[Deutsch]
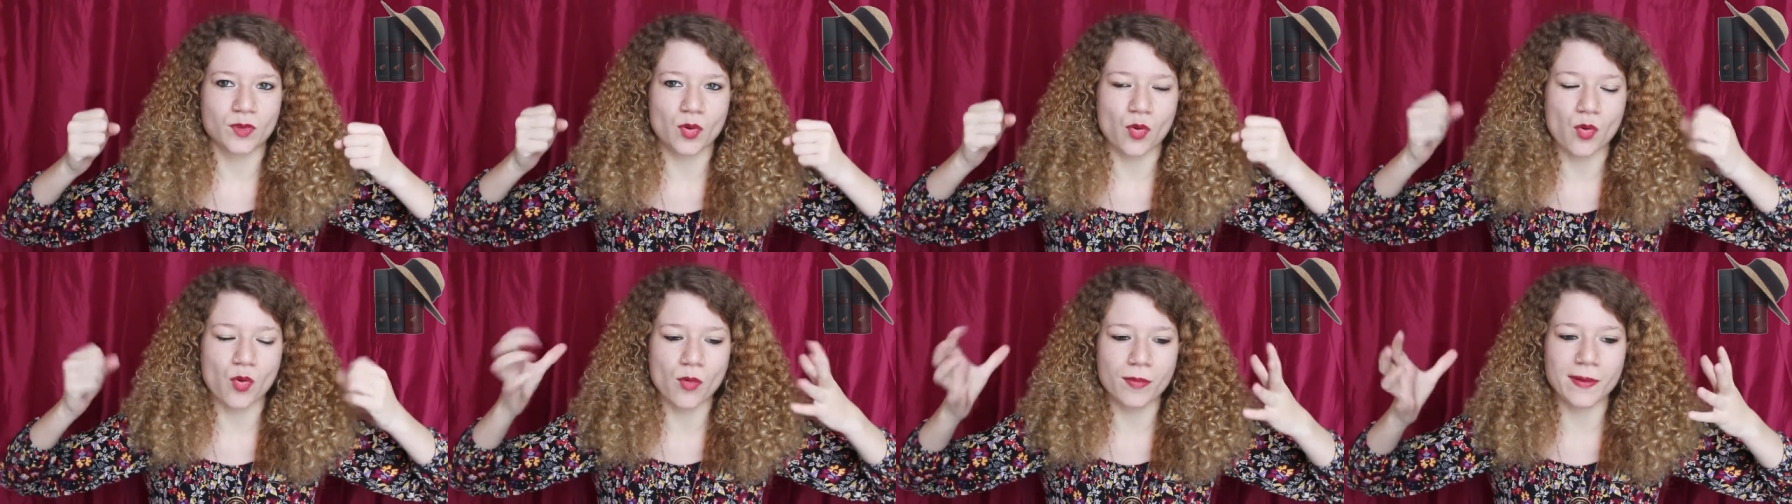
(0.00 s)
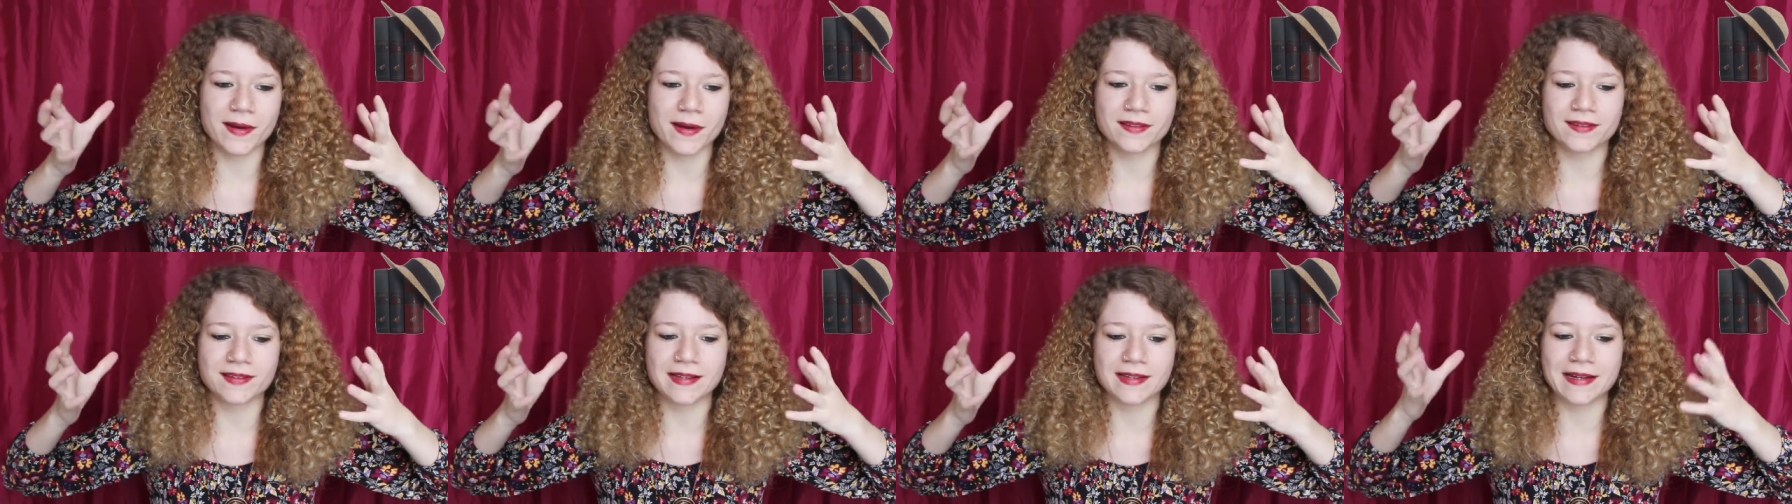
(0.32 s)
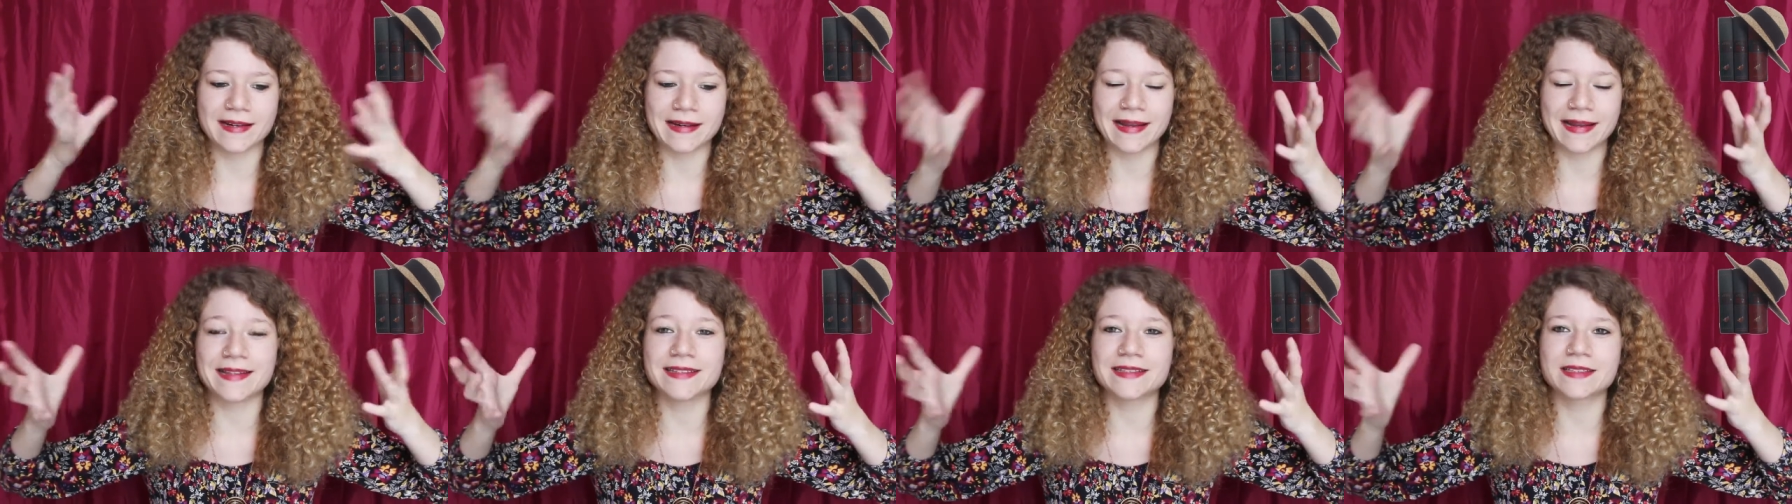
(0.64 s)
oberster
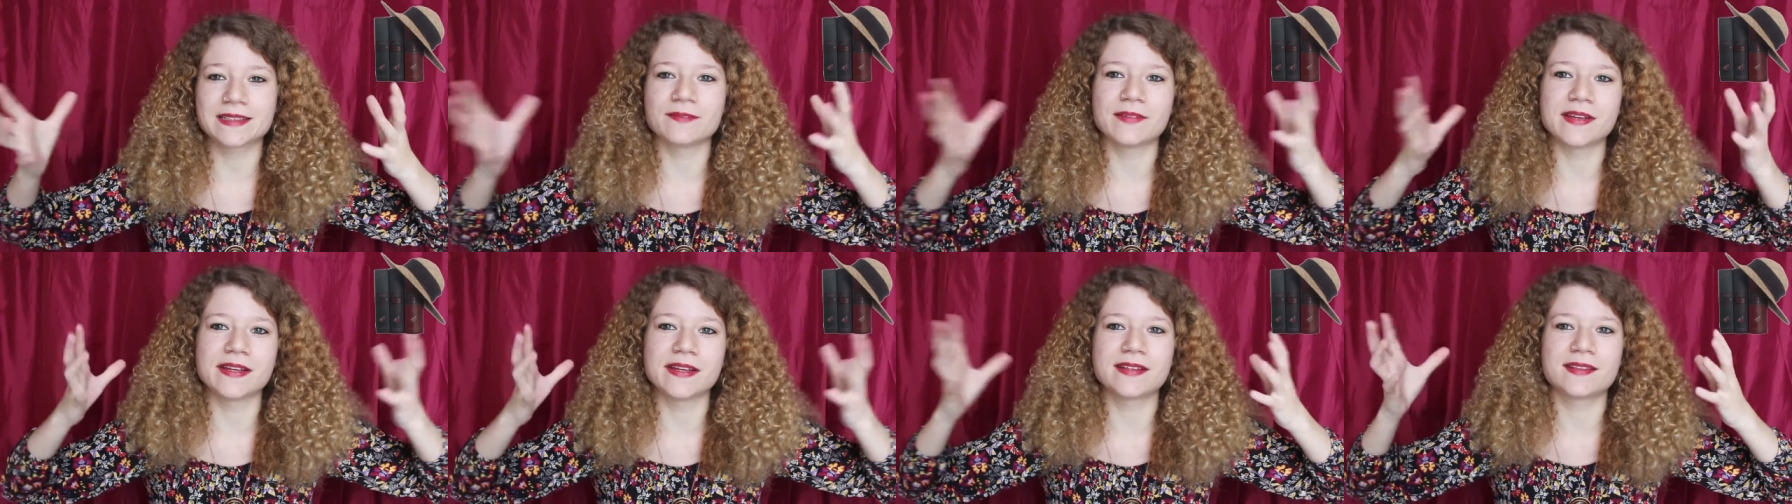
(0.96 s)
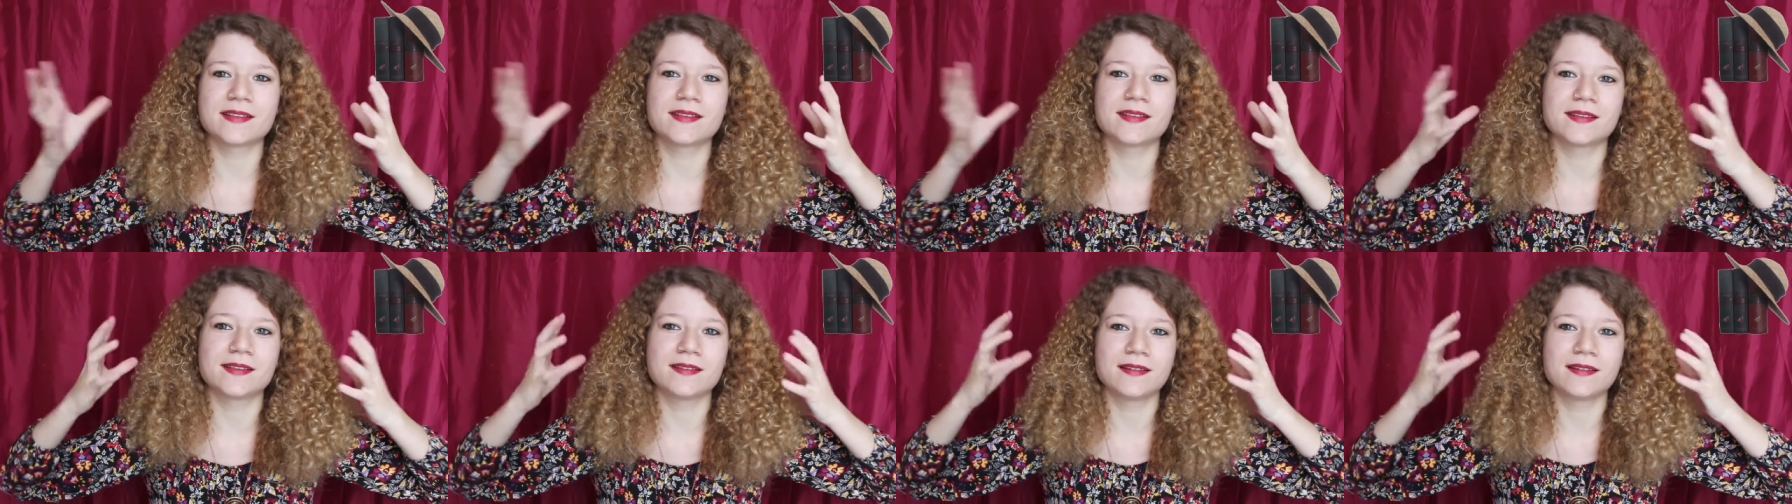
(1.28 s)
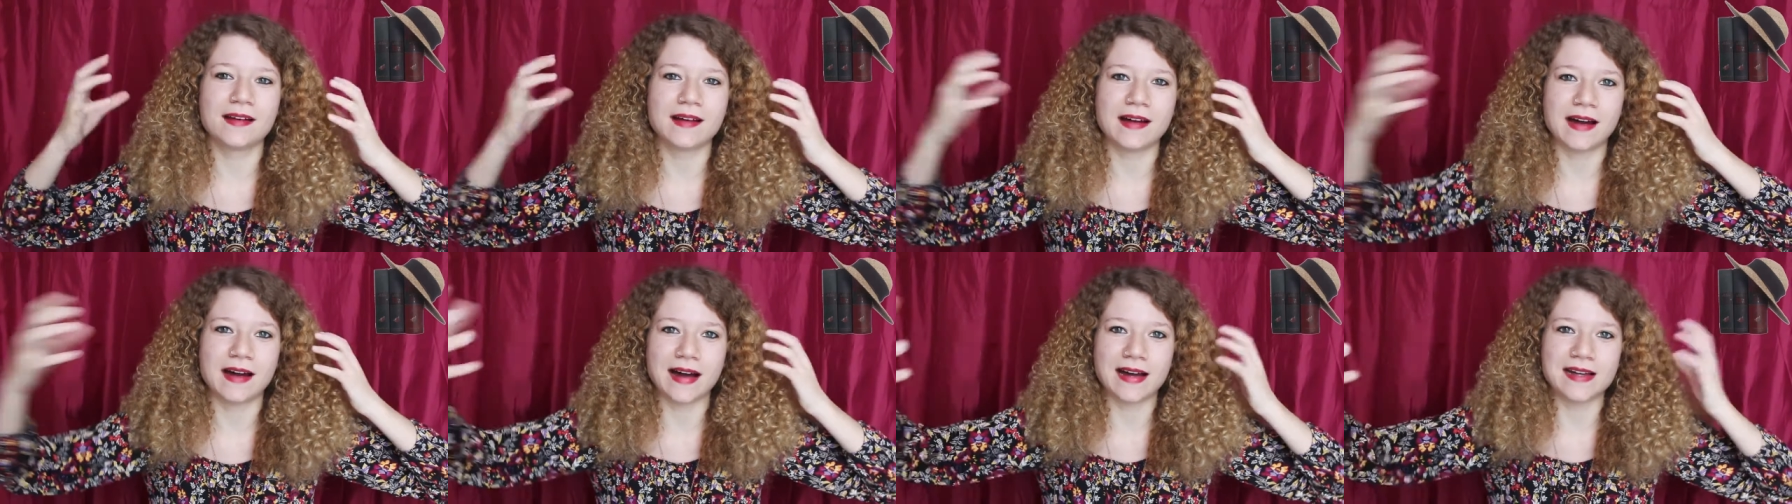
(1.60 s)

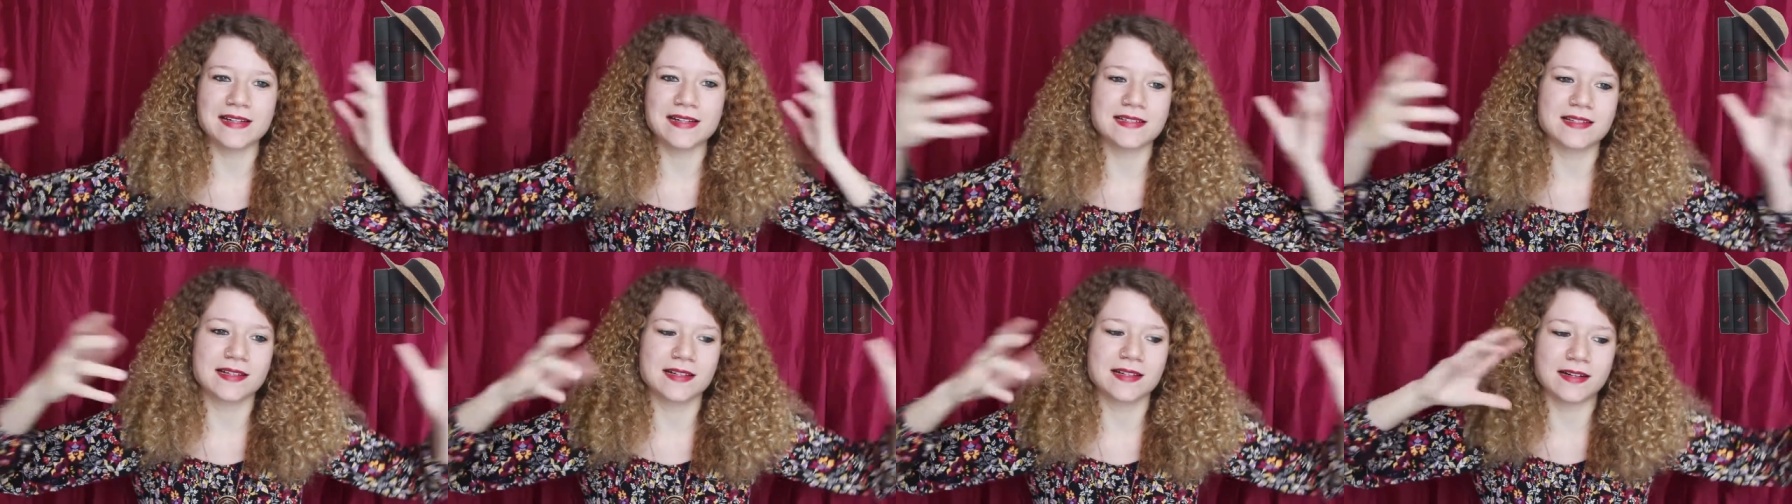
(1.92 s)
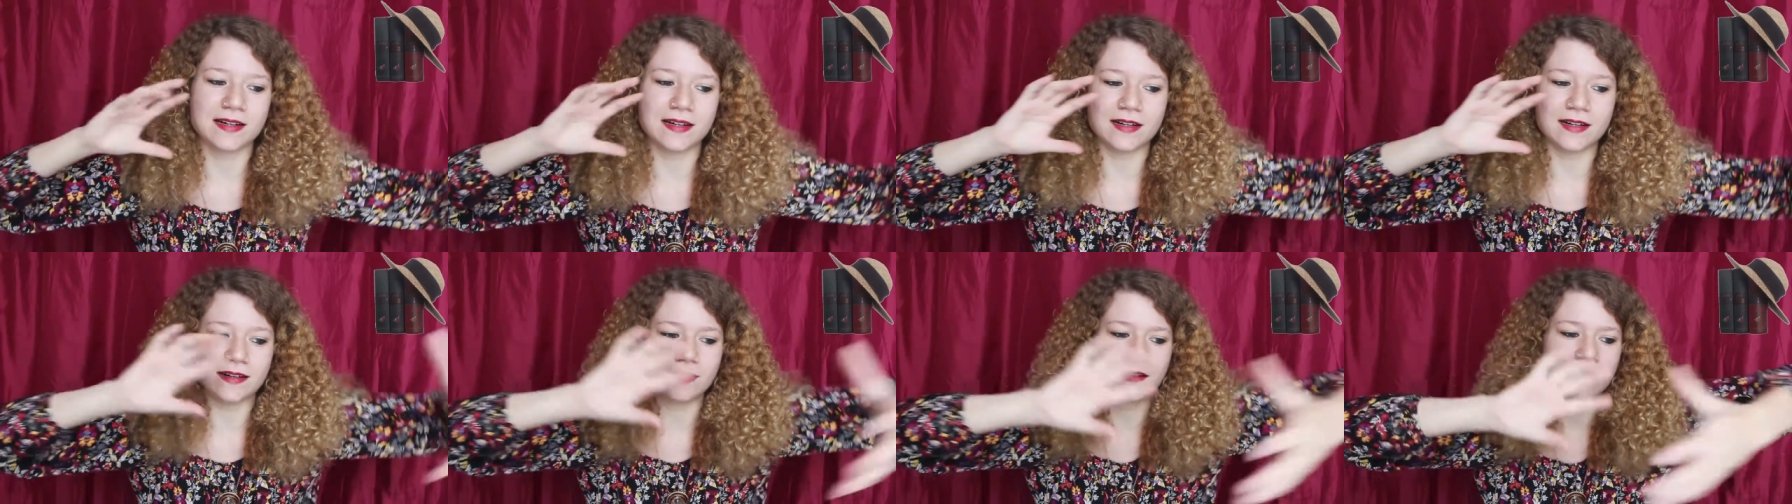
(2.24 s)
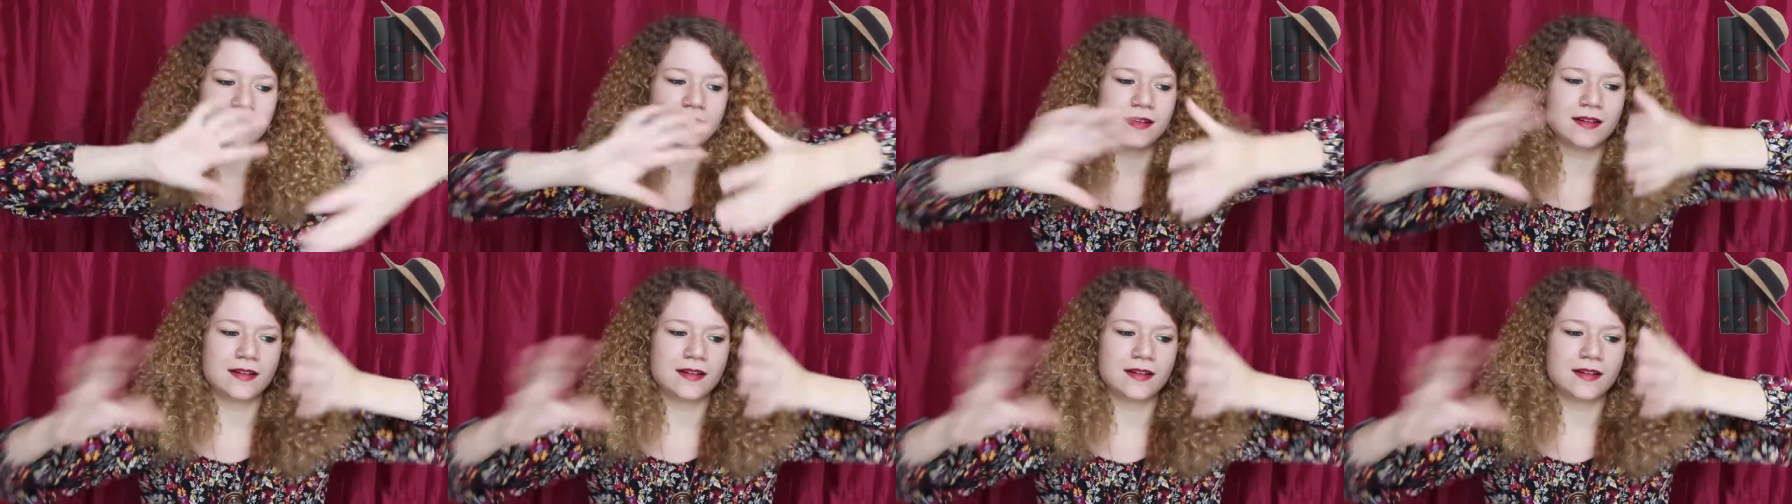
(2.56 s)
Gleichgewichtshalter